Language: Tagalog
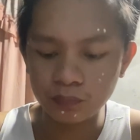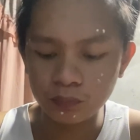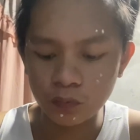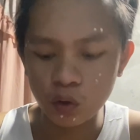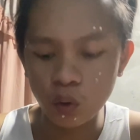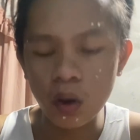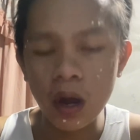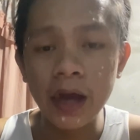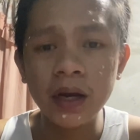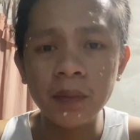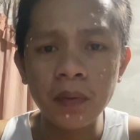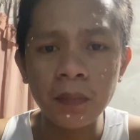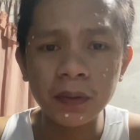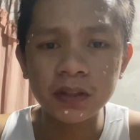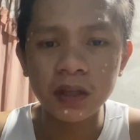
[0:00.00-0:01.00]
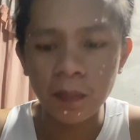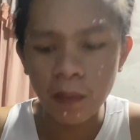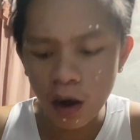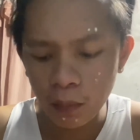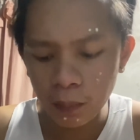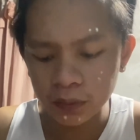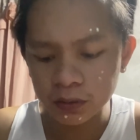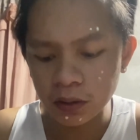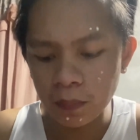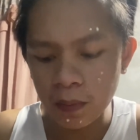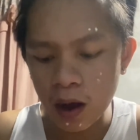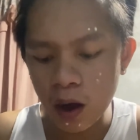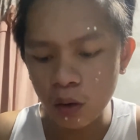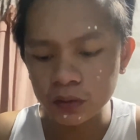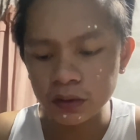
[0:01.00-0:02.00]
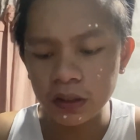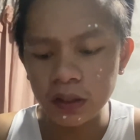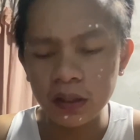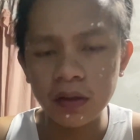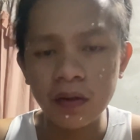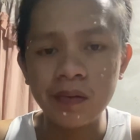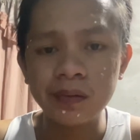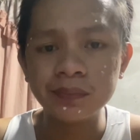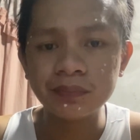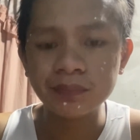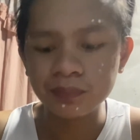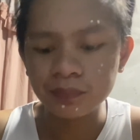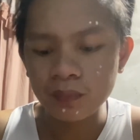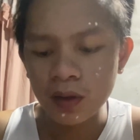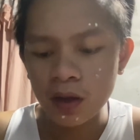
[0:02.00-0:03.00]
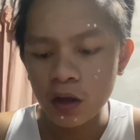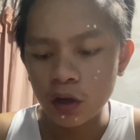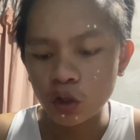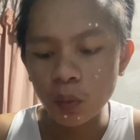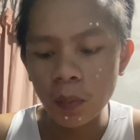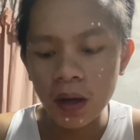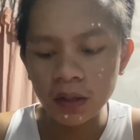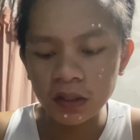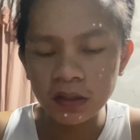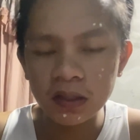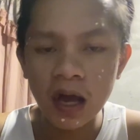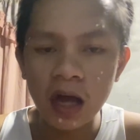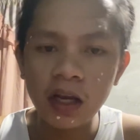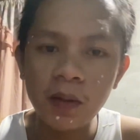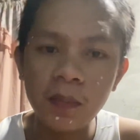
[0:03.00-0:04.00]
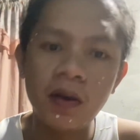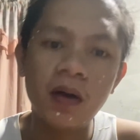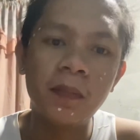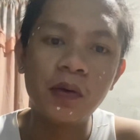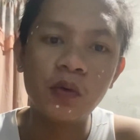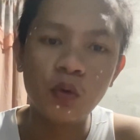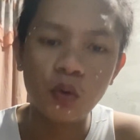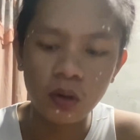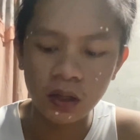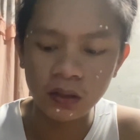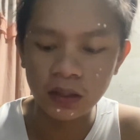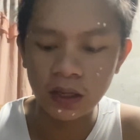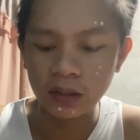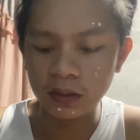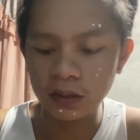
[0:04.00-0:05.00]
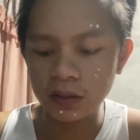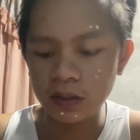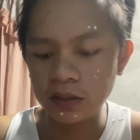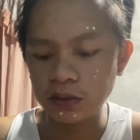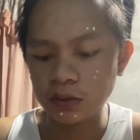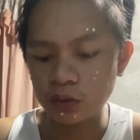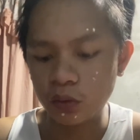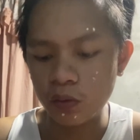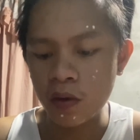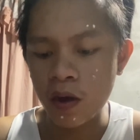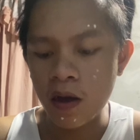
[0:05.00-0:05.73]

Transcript: kung kaya naman magtrabaho, magtrabaho kasi tumatanda na yung mga magulang natin guys oh.